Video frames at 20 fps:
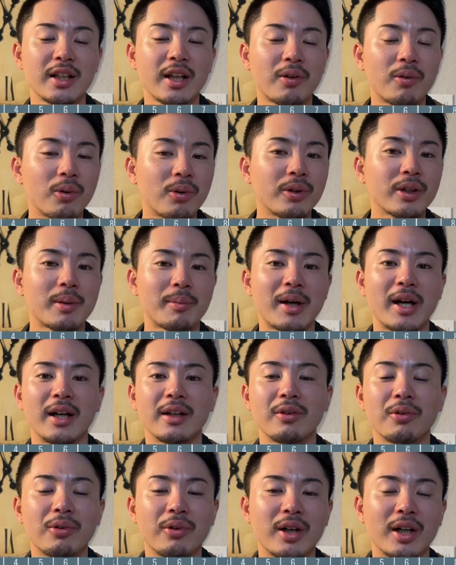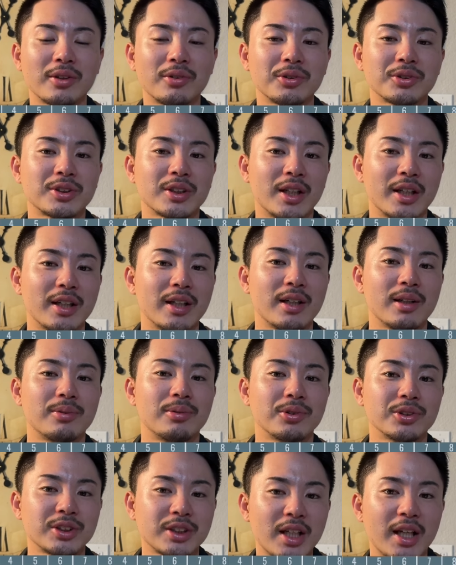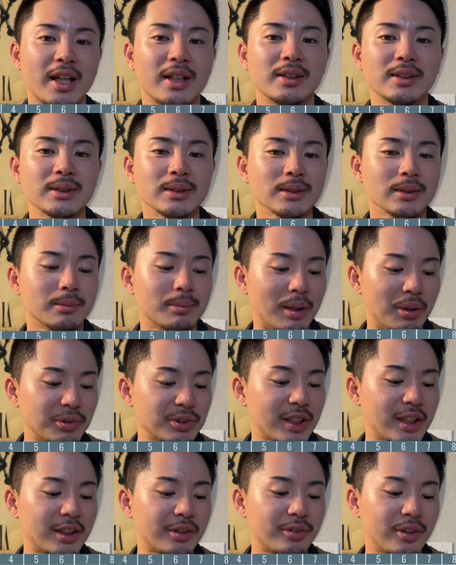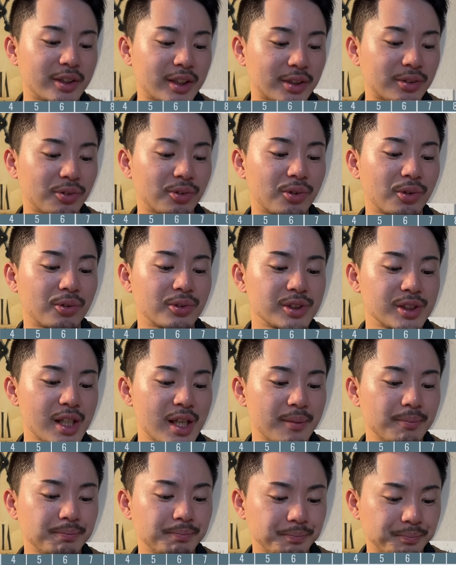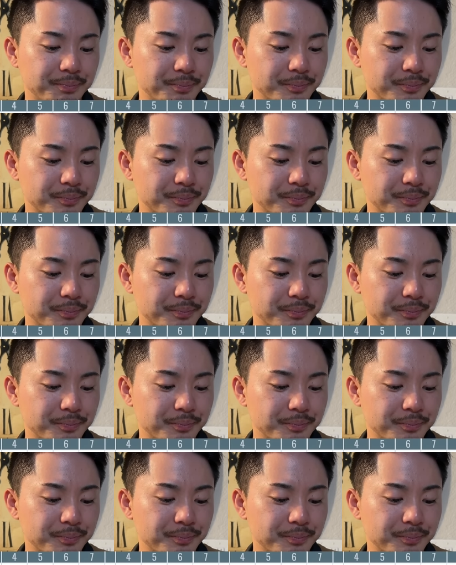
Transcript: で、ここでまあ横川投手がリリーフをして、まあ抑えてくれたというところですね。